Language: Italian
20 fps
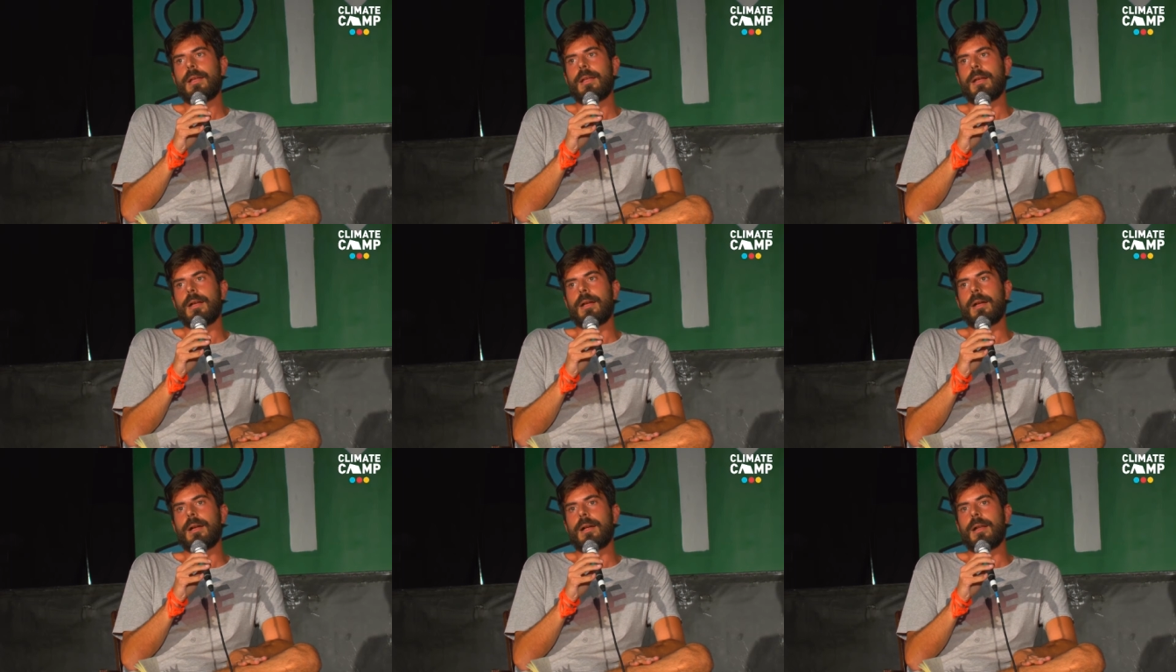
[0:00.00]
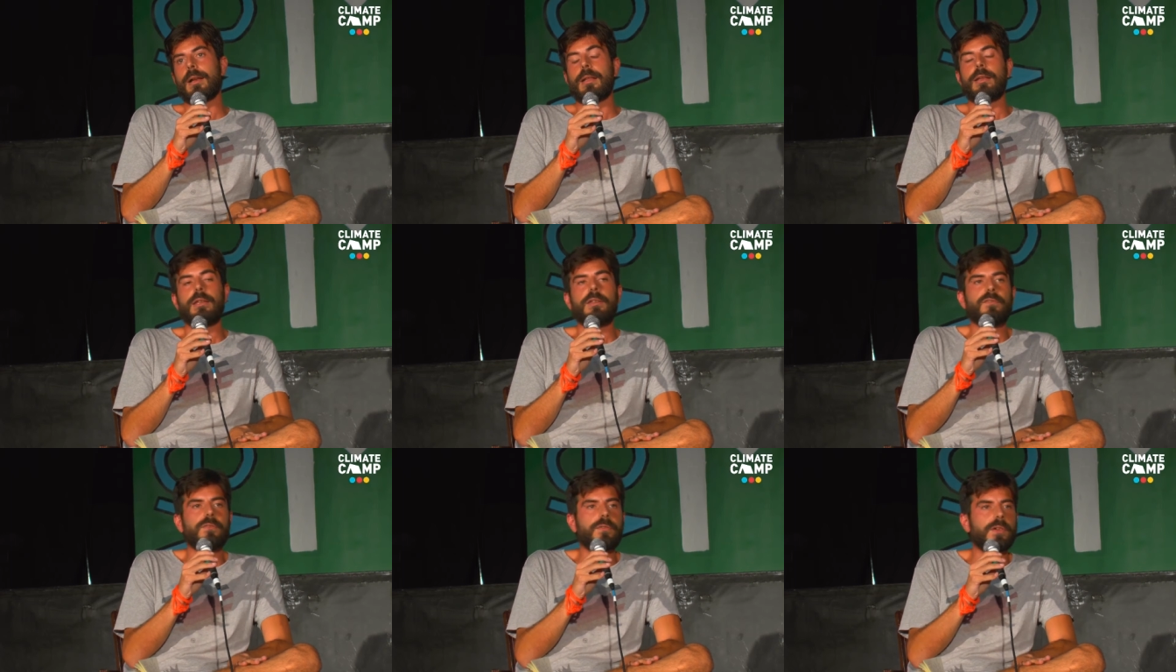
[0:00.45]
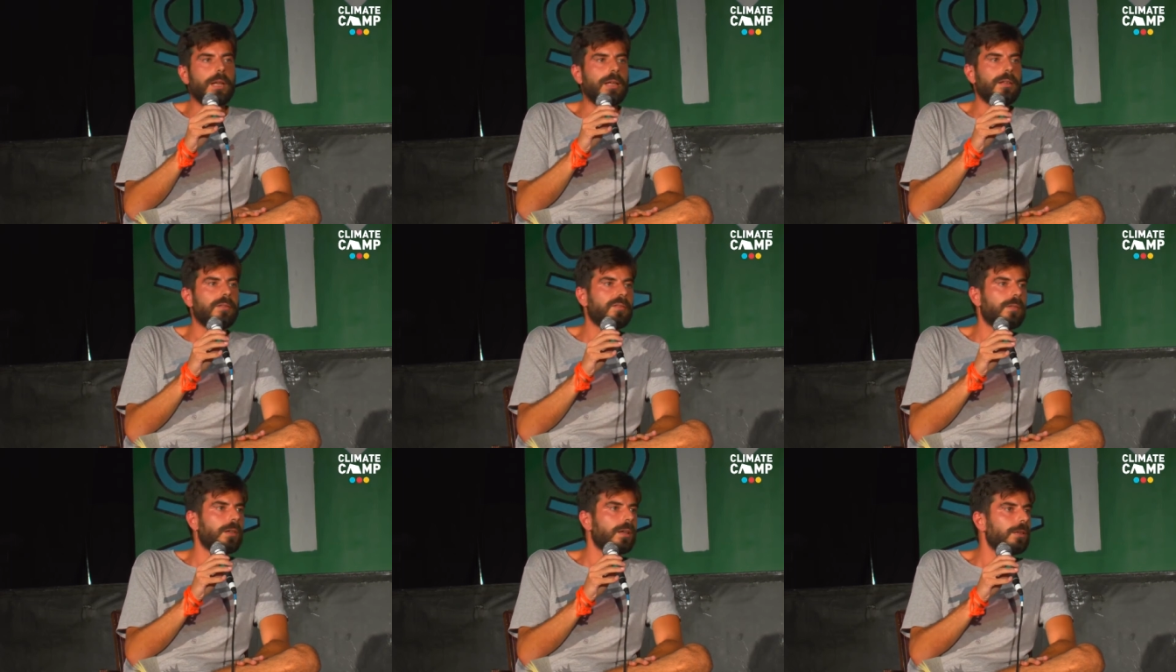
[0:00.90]
uh, le
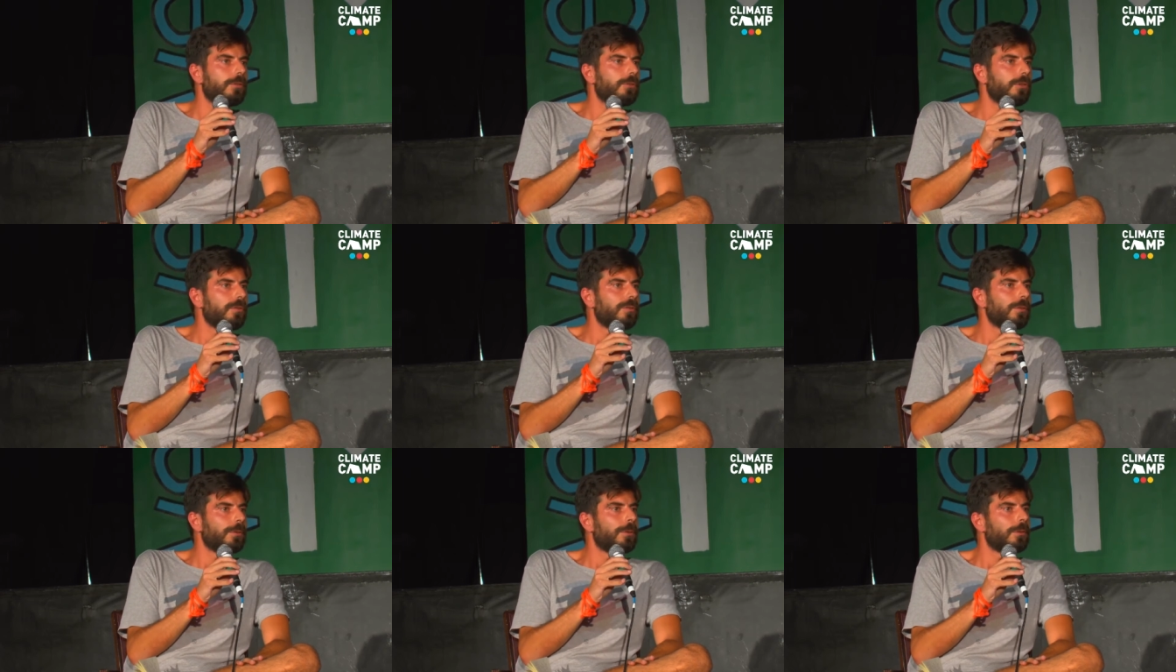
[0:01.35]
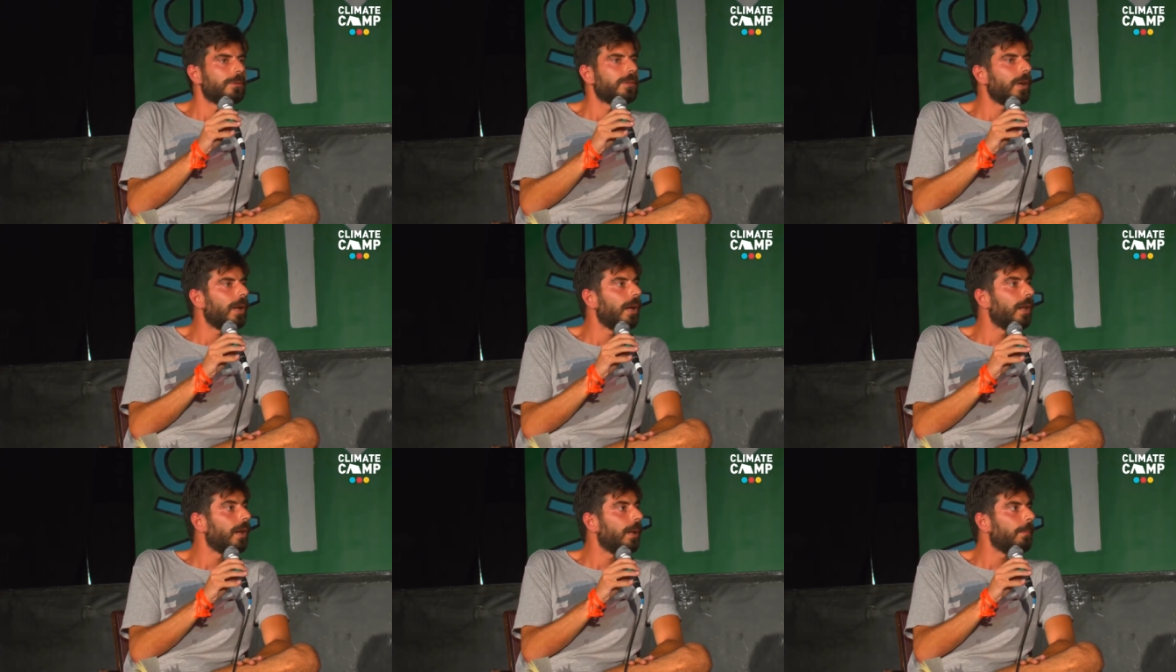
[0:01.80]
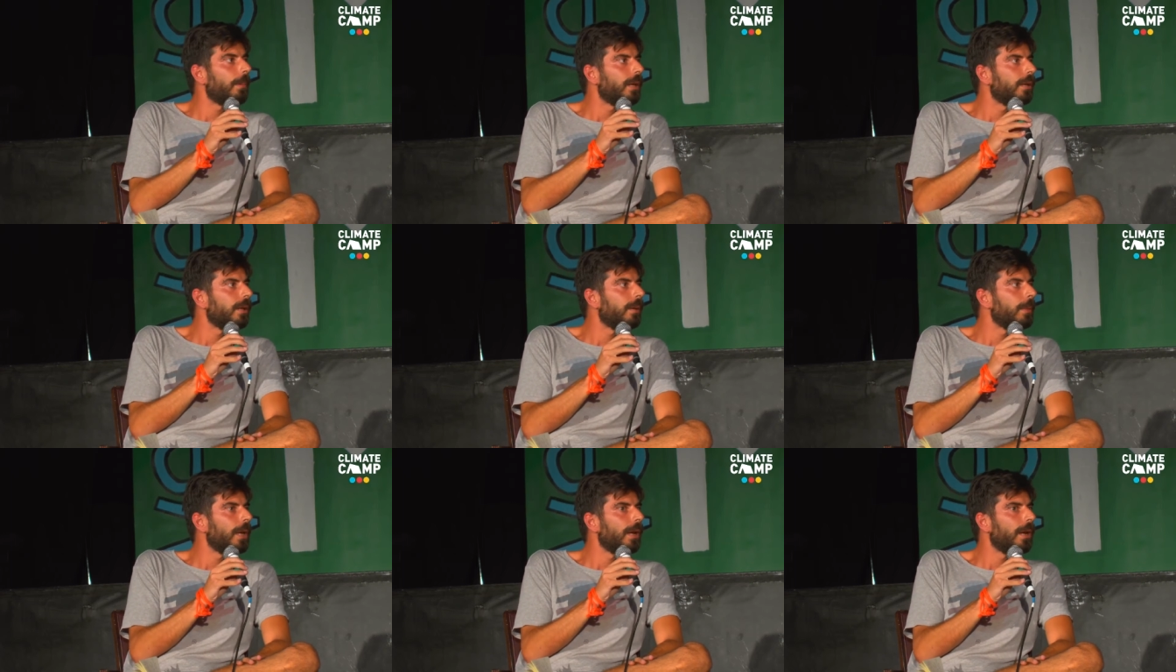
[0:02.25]
differenze che ci sono tra la
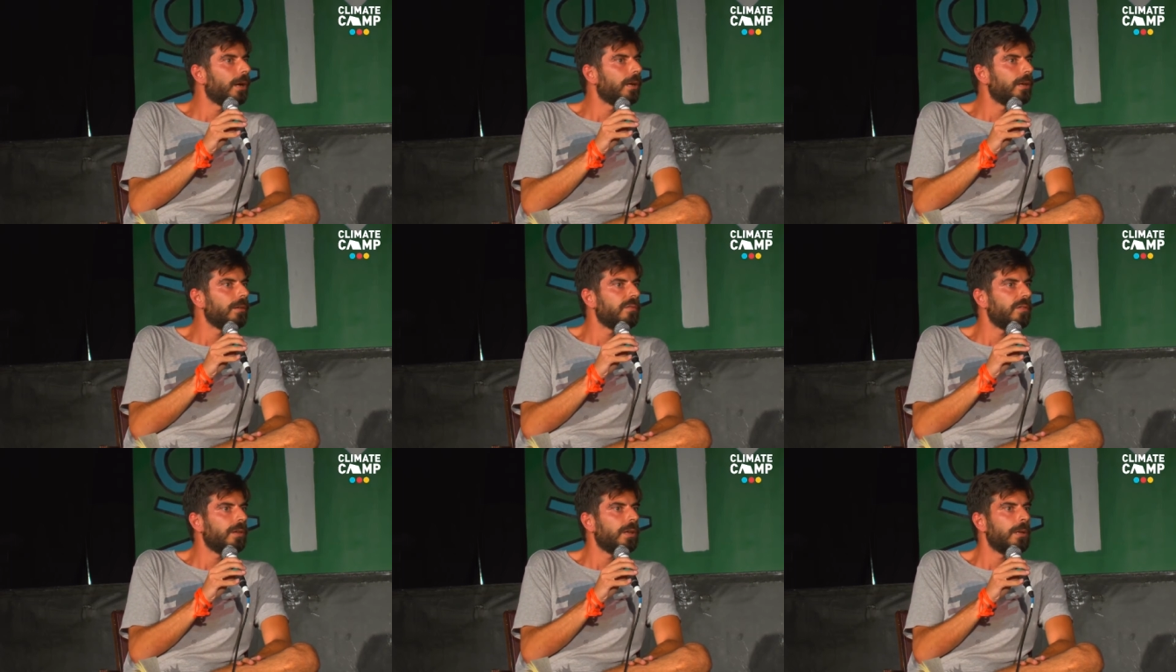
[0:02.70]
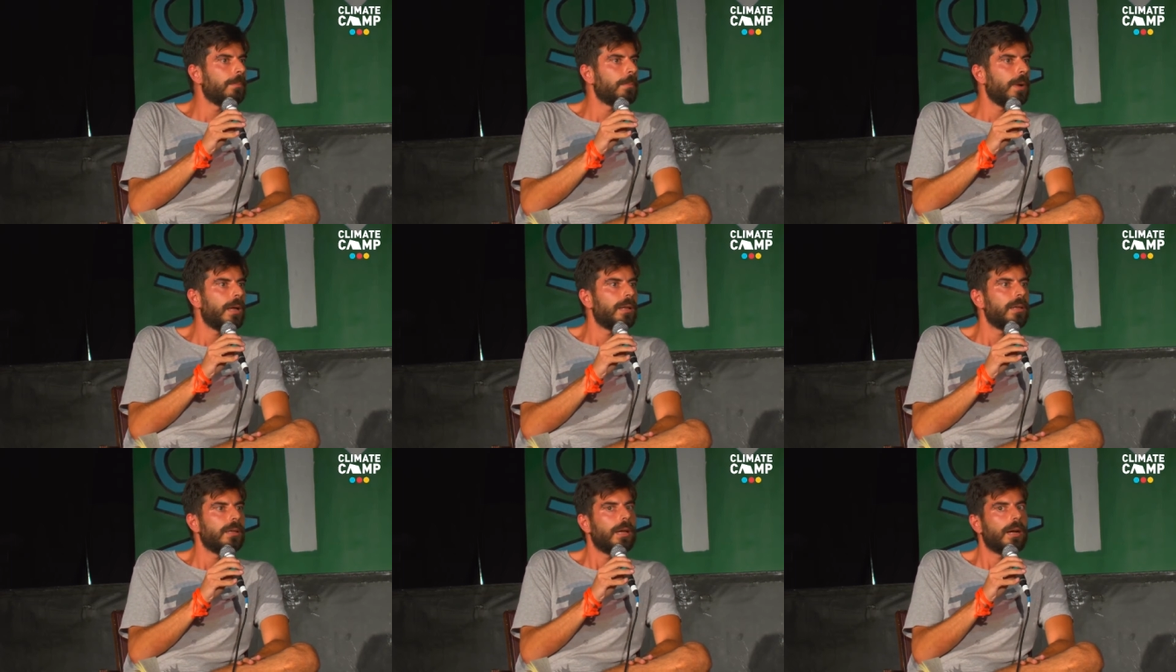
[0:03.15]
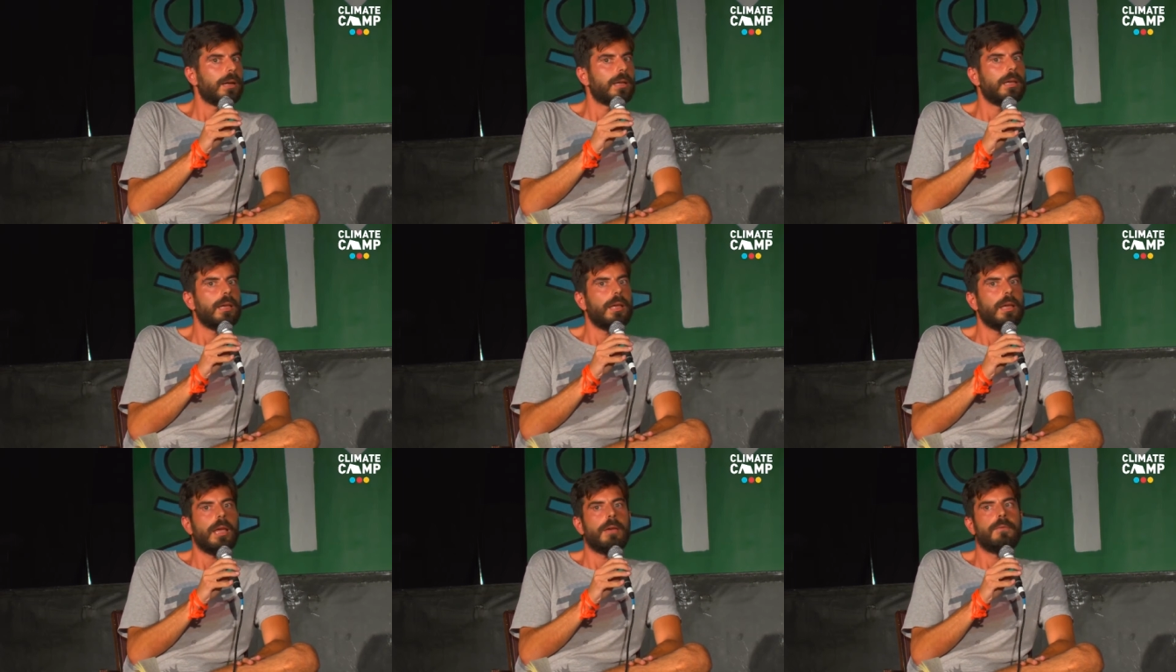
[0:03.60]
pandemia e la crisi climatica,
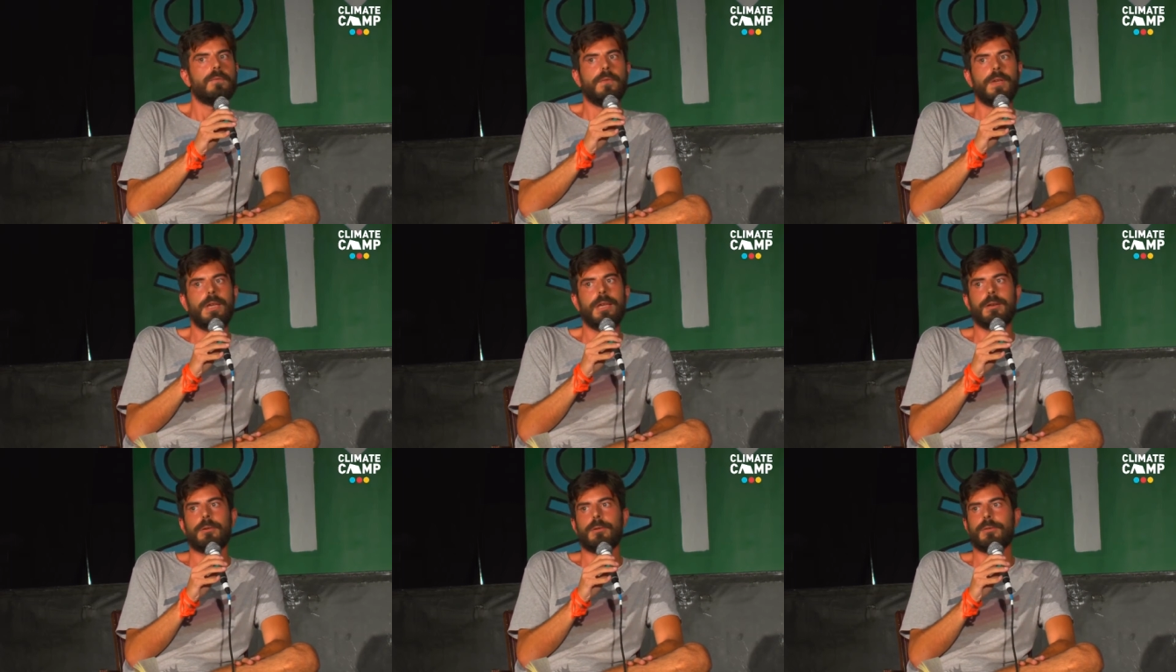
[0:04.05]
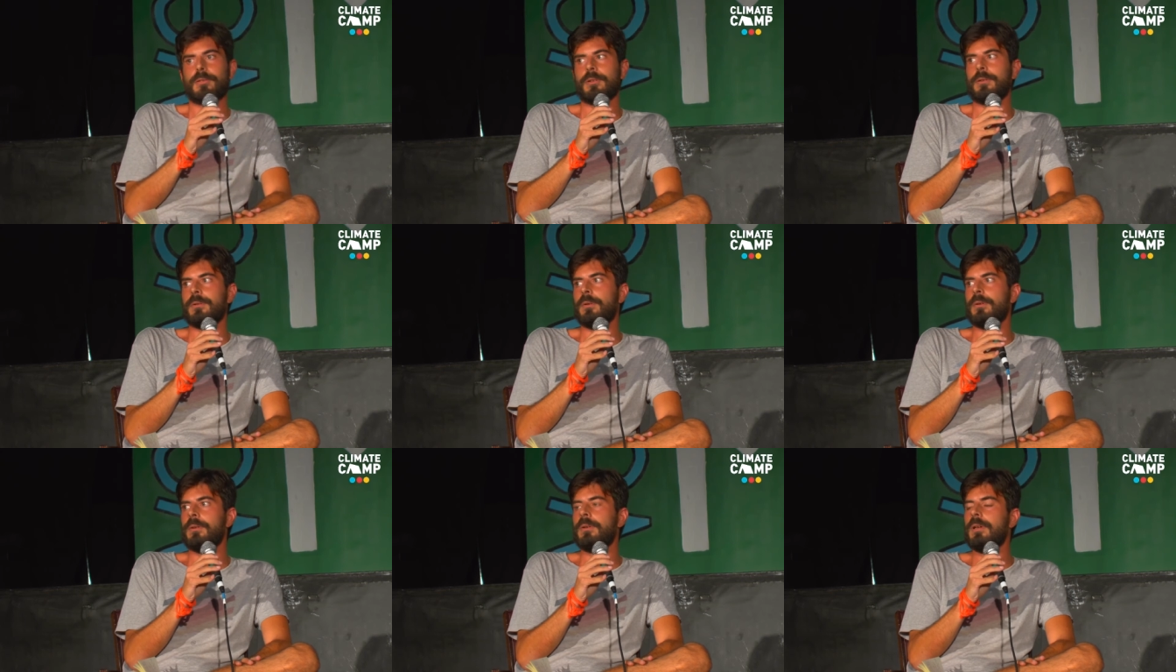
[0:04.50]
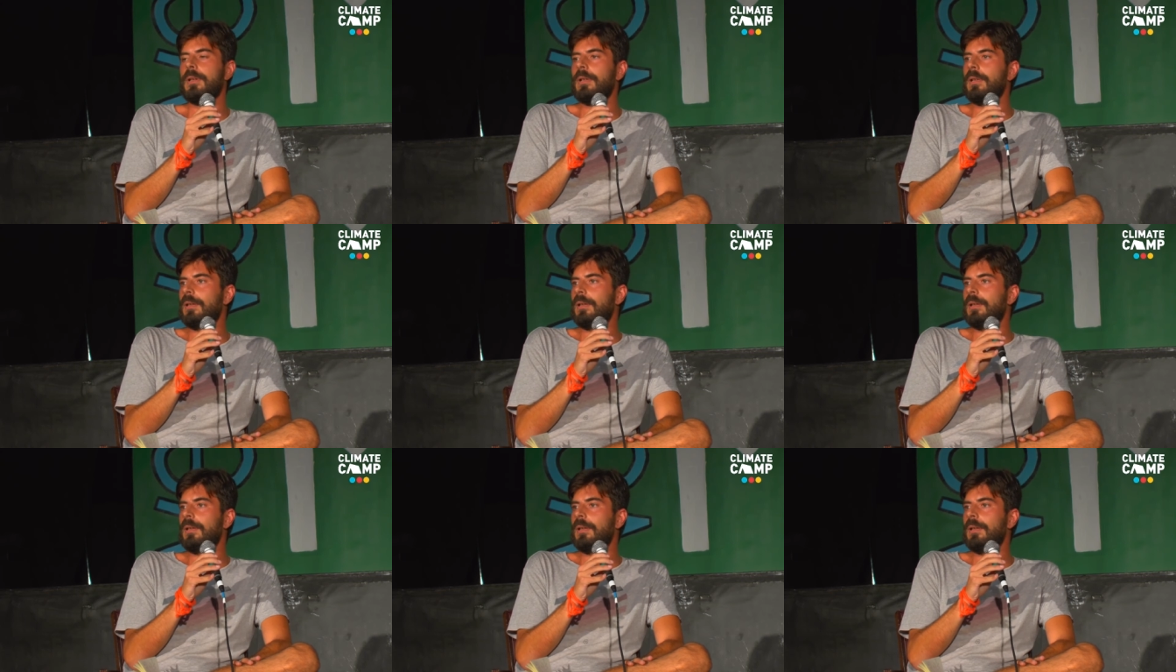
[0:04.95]
che è vero sono